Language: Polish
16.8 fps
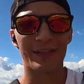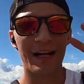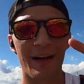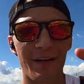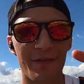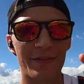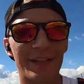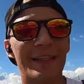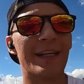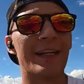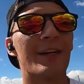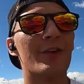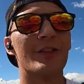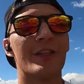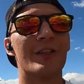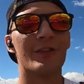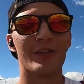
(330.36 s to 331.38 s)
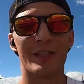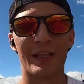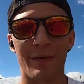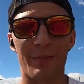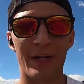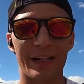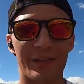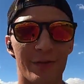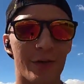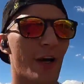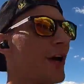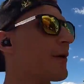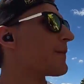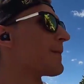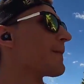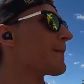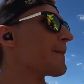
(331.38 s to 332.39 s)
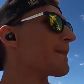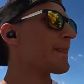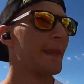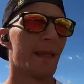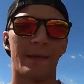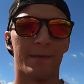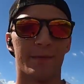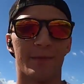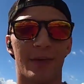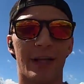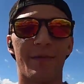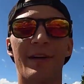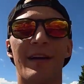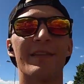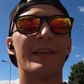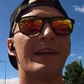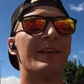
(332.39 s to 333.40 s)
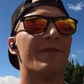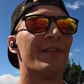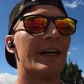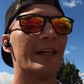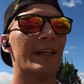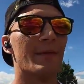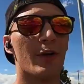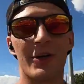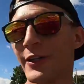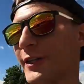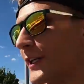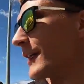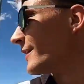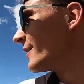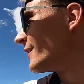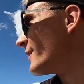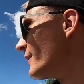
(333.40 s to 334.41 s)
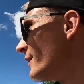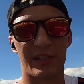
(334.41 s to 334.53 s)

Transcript: pozdrawiam wszystkich ludzi, którzy tam pracują, bo naprawdę fajne mordki.